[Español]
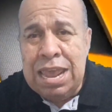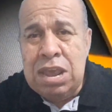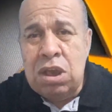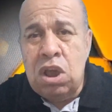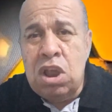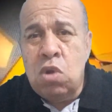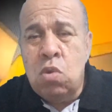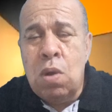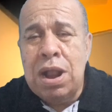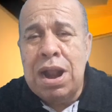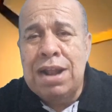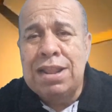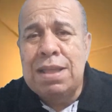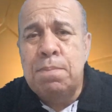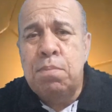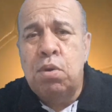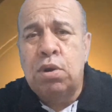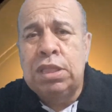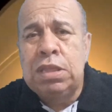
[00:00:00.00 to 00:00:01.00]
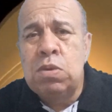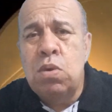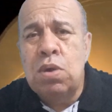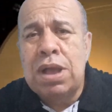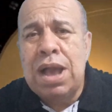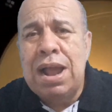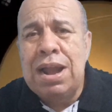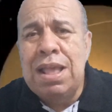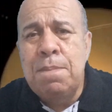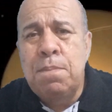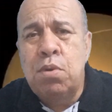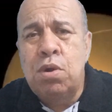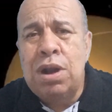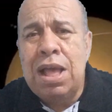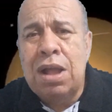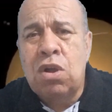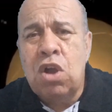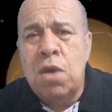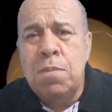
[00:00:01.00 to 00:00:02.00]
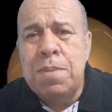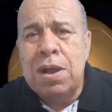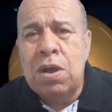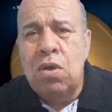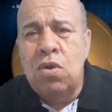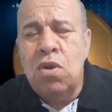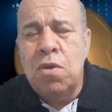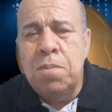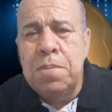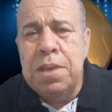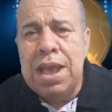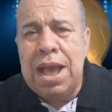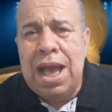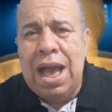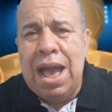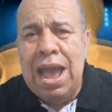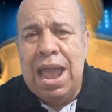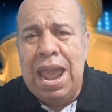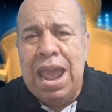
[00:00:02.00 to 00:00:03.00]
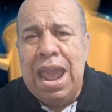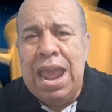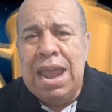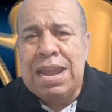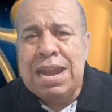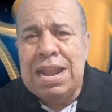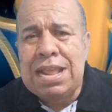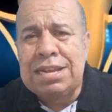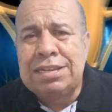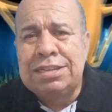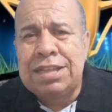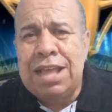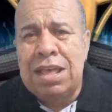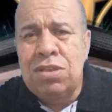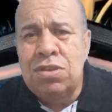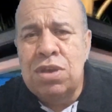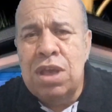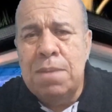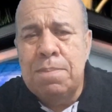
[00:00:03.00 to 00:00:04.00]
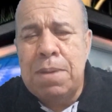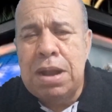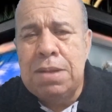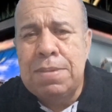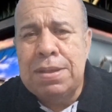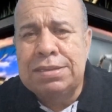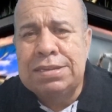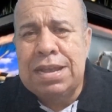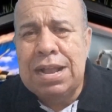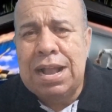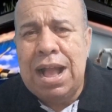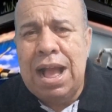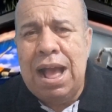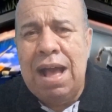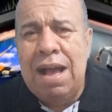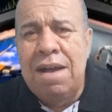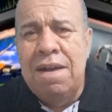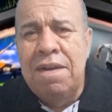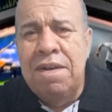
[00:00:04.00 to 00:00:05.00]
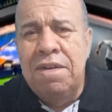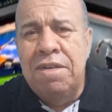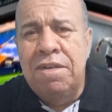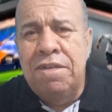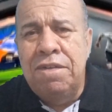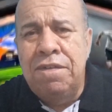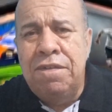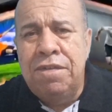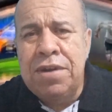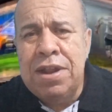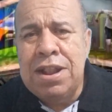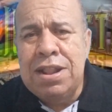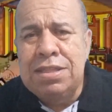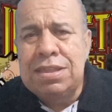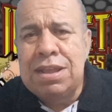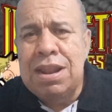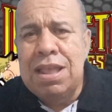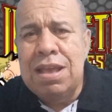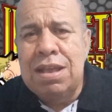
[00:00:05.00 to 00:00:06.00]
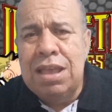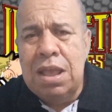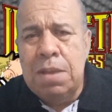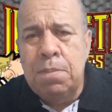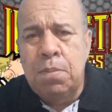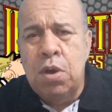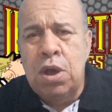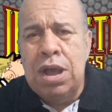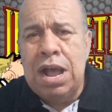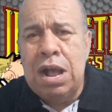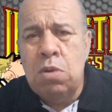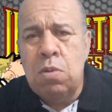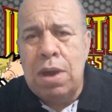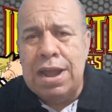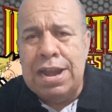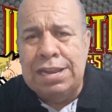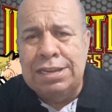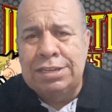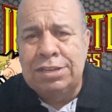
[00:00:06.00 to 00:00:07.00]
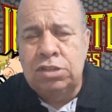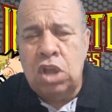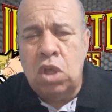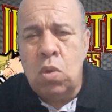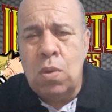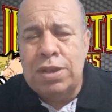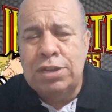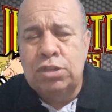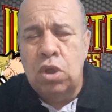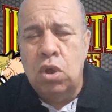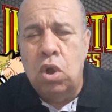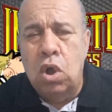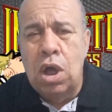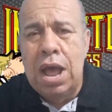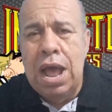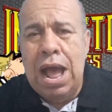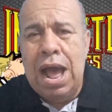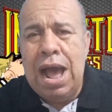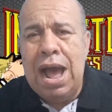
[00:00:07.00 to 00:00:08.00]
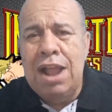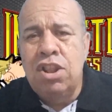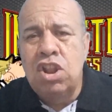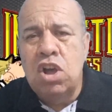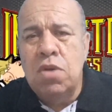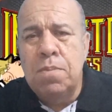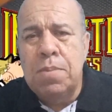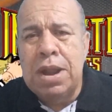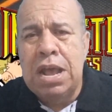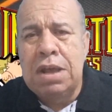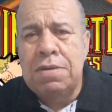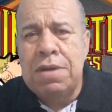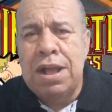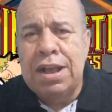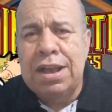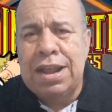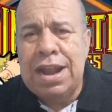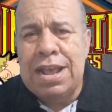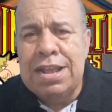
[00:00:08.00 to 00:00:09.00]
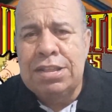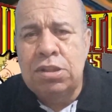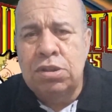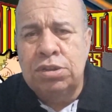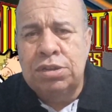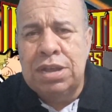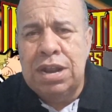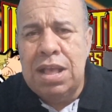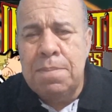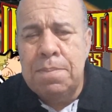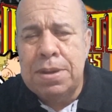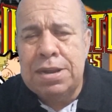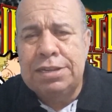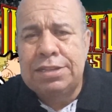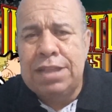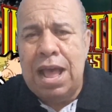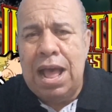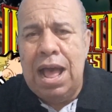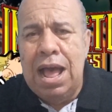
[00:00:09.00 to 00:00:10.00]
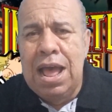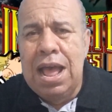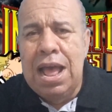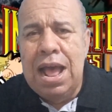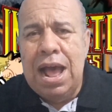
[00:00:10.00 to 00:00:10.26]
Y hoy juega el Deportivo Cali por la Copa Colombia en el estadio de Palma Seca frente al equipo de Jaguares. Todo esto a nombre de Bancréditos que le presta